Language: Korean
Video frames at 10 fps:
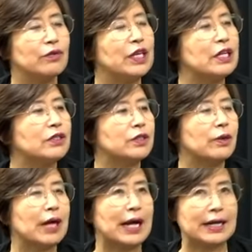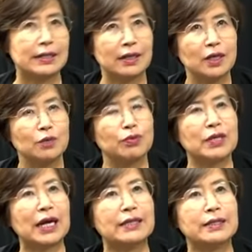우리는 그동안
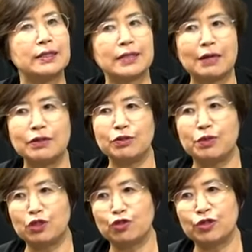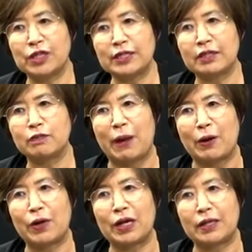북한을 자유민주주의 체제로
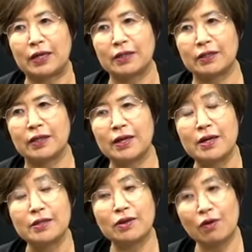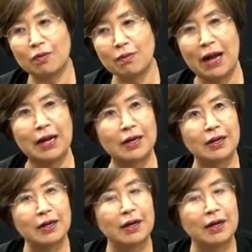바꿔야 되는 정말